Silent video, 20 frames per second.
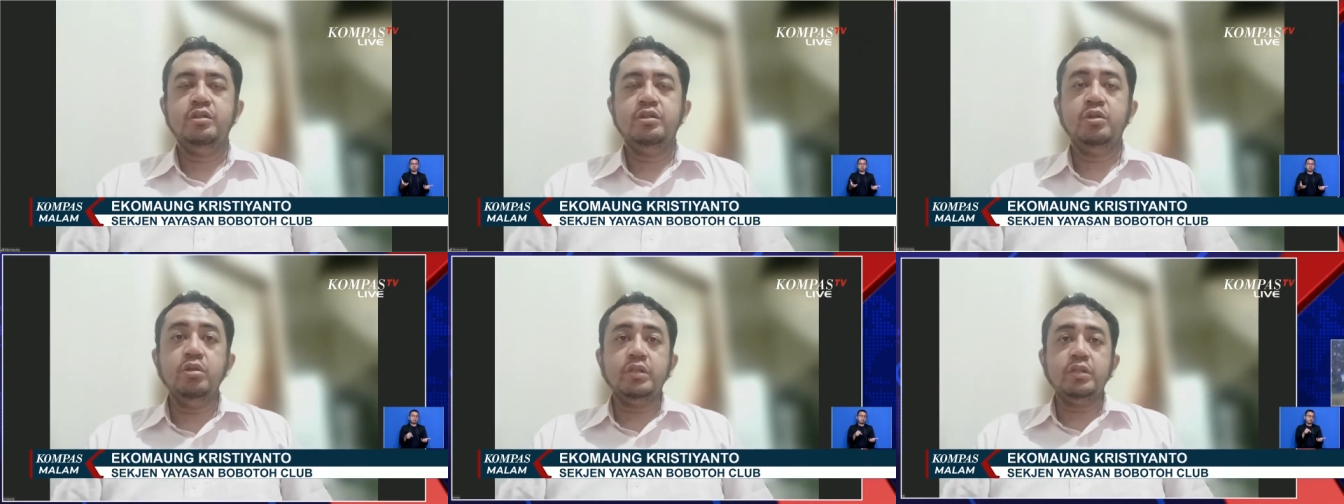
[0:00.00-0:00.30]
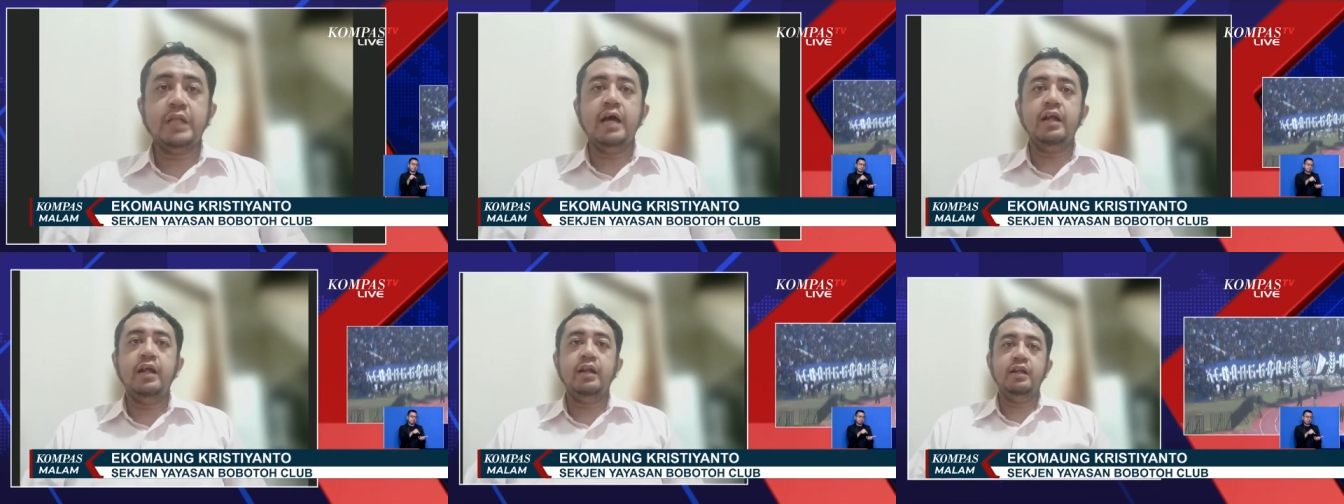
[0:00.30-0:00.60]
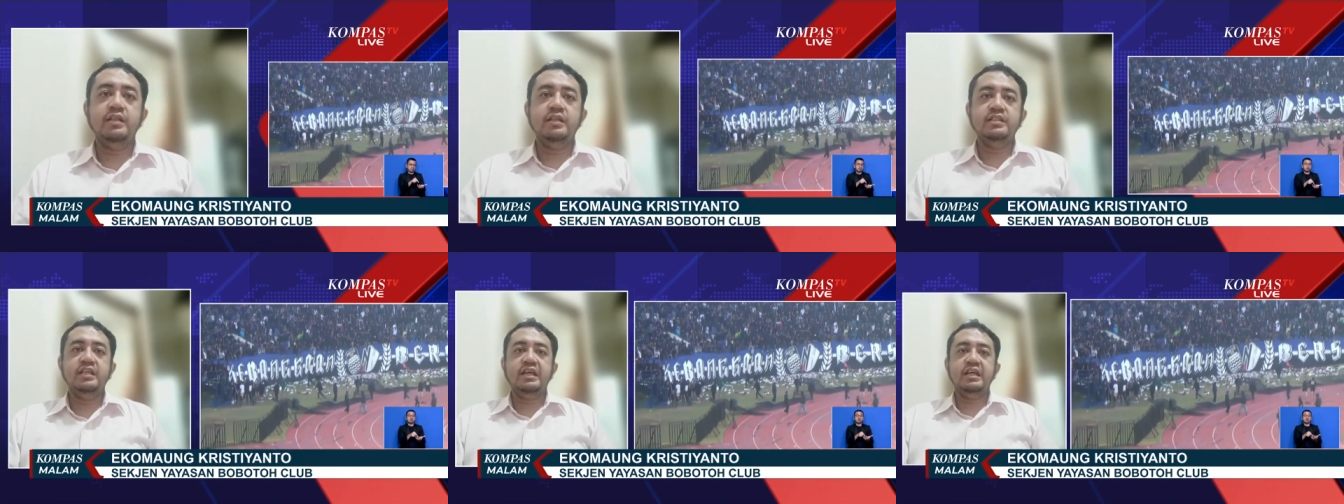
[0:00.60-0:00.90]

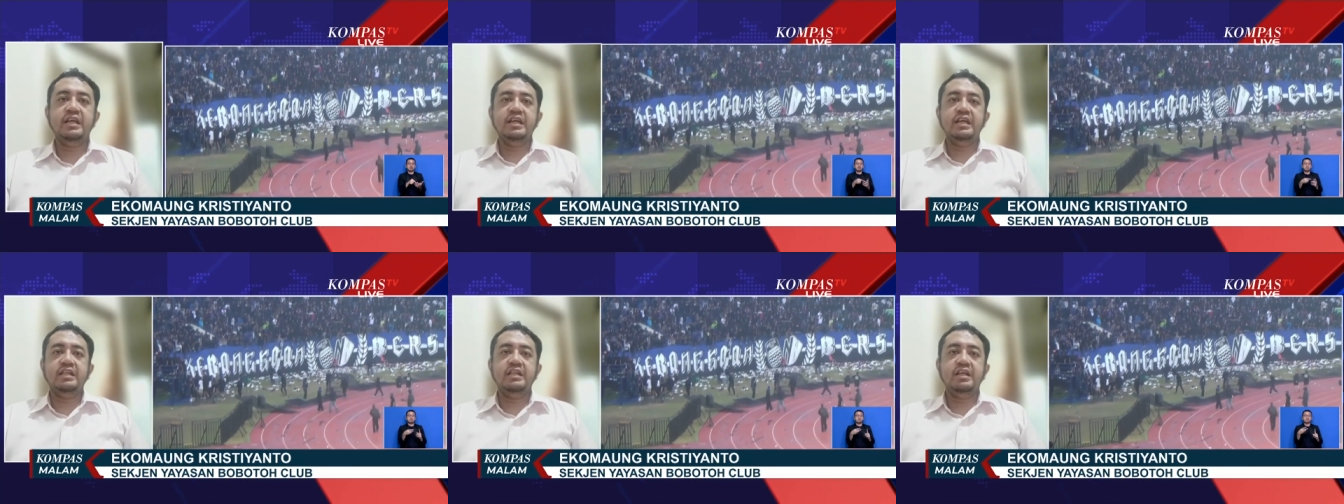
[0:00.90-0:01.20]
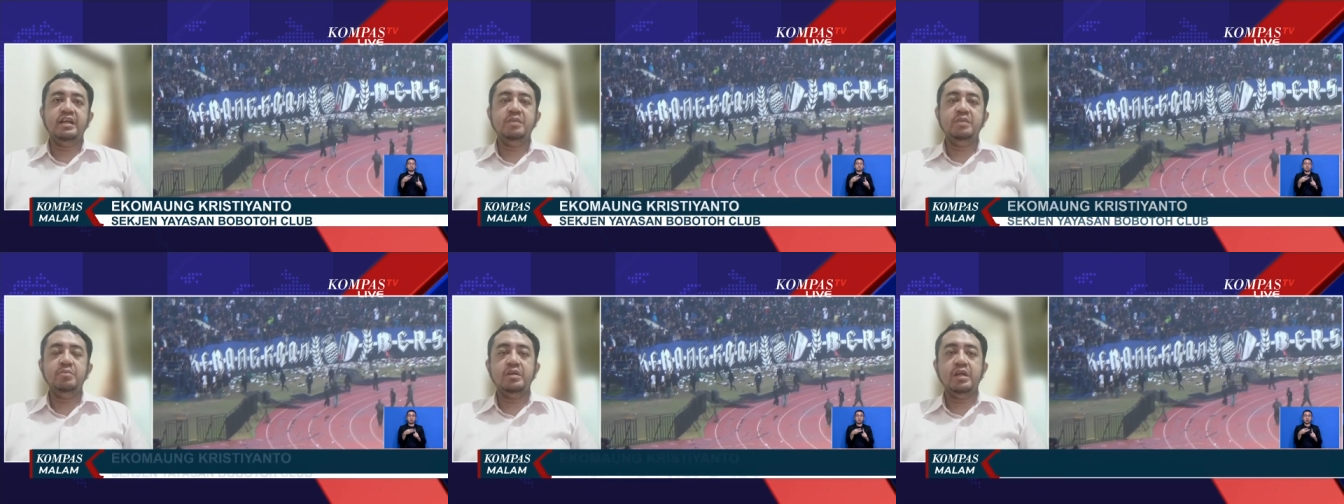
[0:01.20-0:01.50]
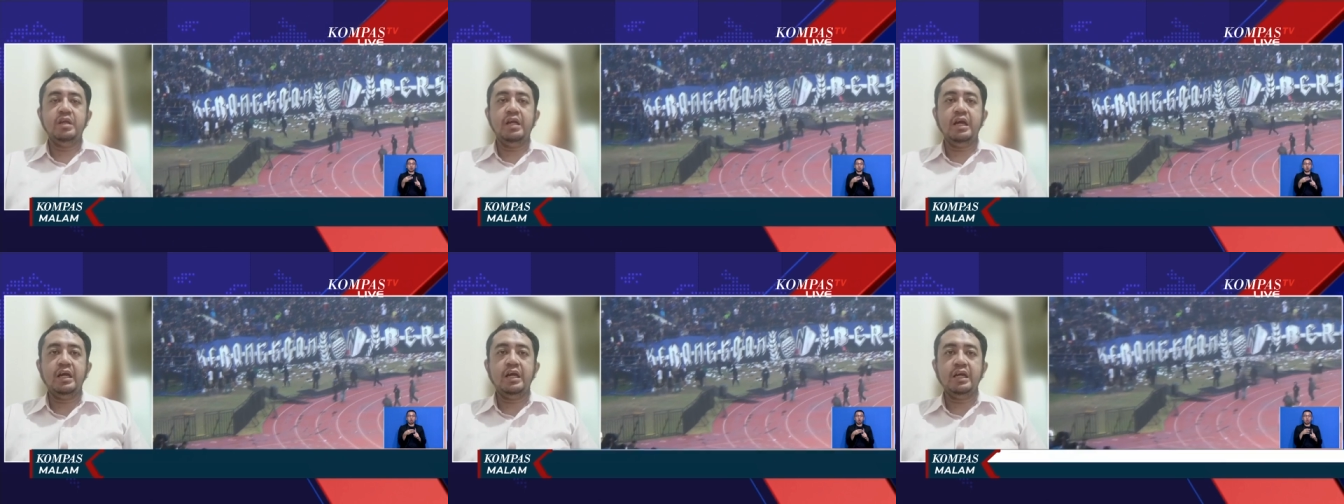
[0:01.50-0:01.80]
total, saya katakan
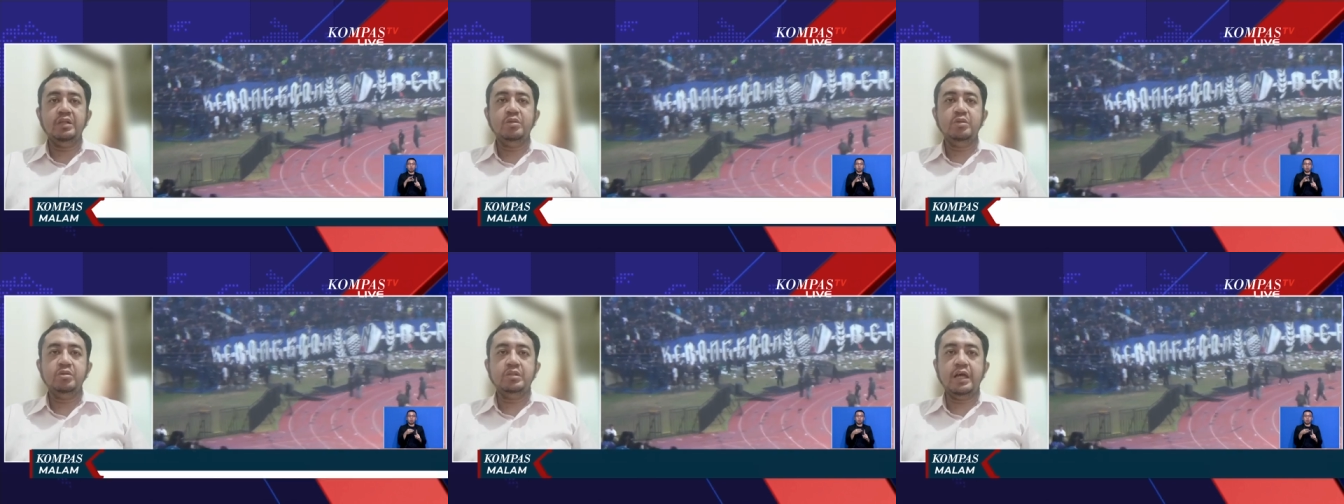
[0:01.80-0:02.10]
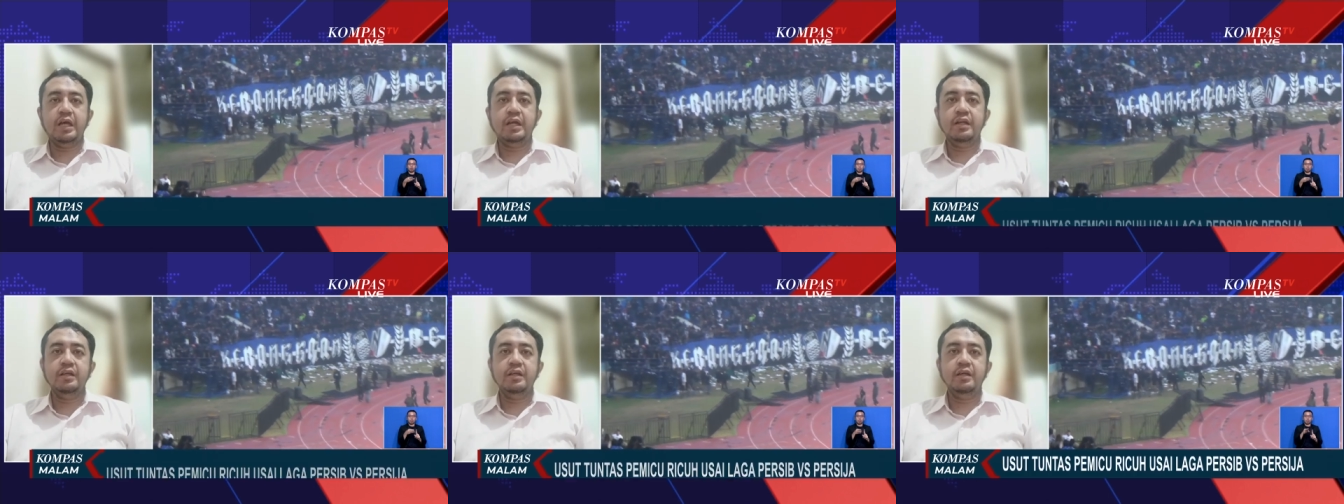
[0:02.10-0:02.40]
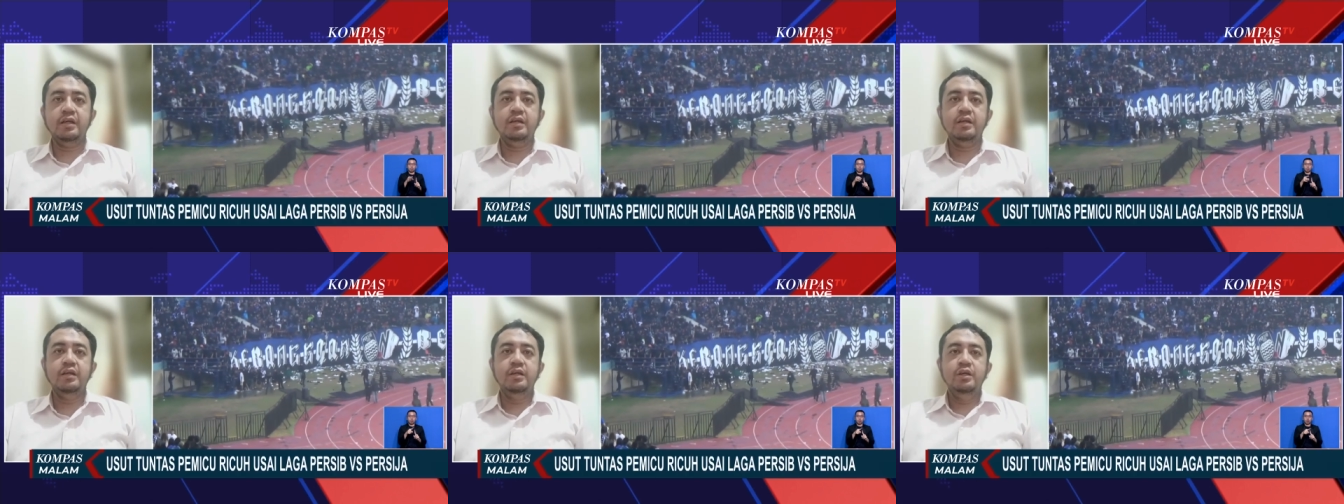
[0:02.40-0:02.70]
menyalahkan total
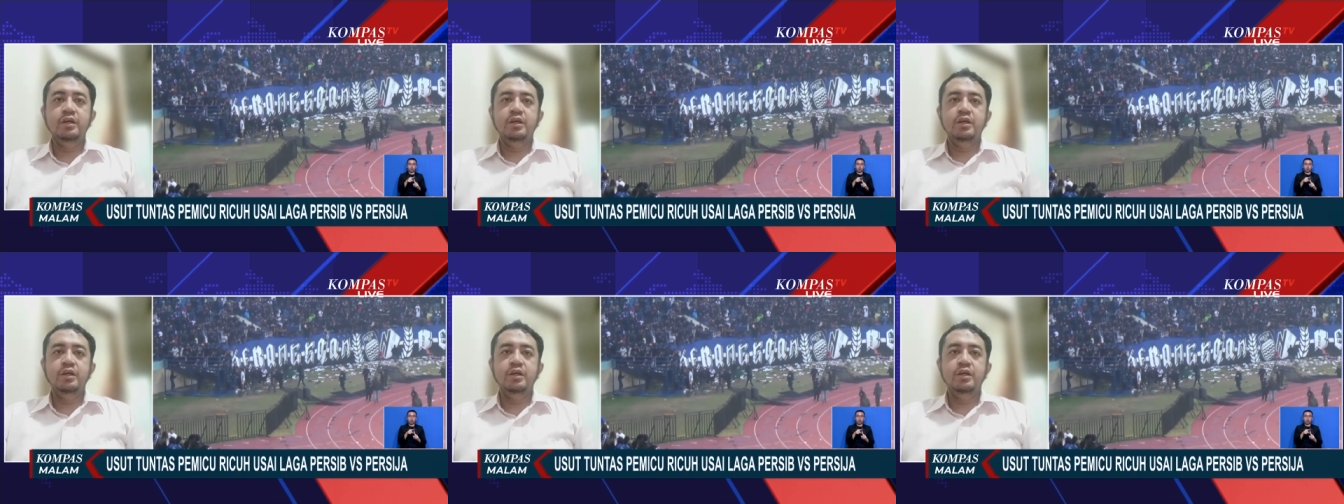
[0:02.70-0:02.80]
ya,